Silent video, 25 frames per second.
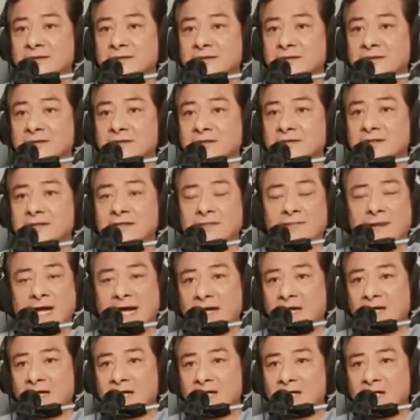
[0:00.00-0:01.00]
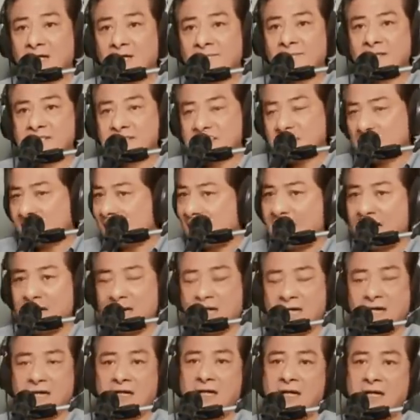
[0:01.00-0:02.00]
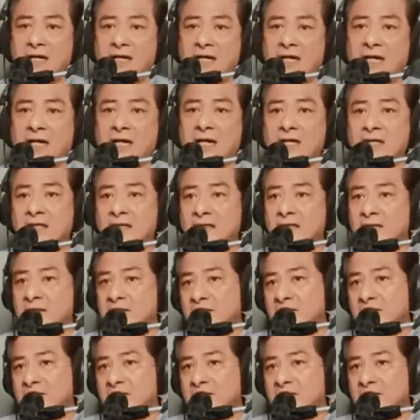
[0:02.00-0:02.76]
di ba? Masama ang